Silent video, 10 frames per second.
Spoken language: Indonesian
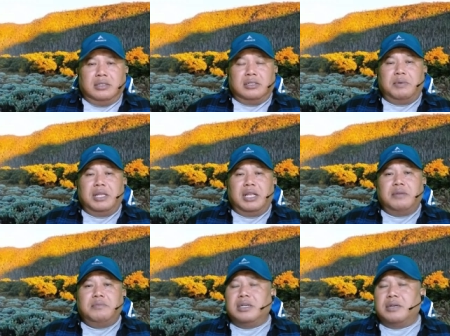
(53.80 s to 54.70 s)
Sobat
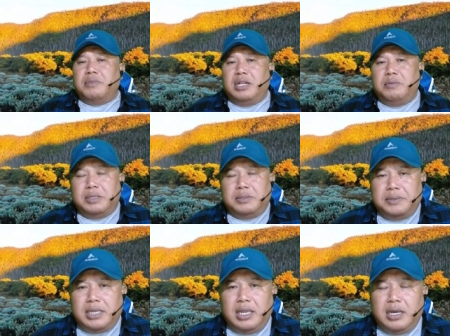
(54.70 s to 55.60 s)
Alam, kembali bersama
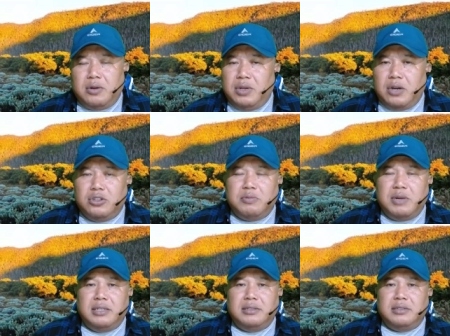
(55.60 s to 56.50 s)
saya Ruya
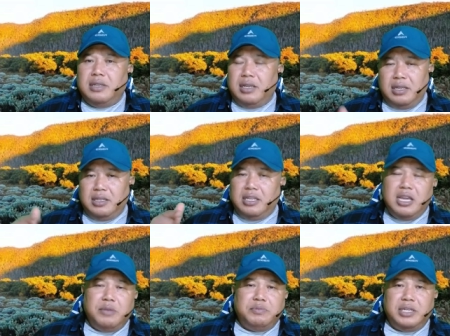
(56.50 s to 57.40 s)
Usman di
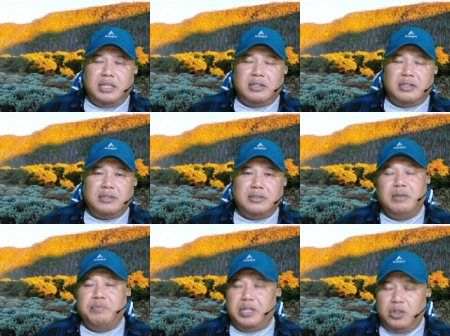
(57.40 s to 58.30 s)
Gap Channel.
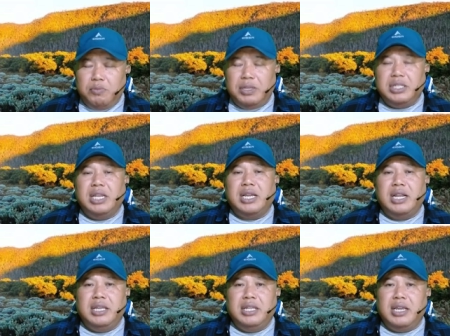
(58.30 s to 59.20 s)
Video materi
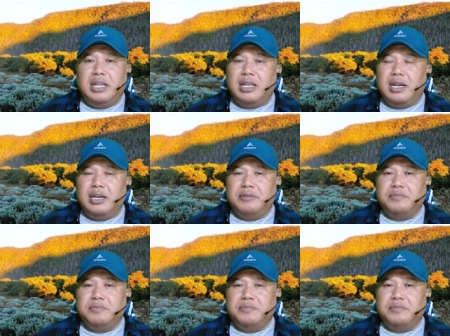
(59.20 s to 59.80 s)
kali ini adalah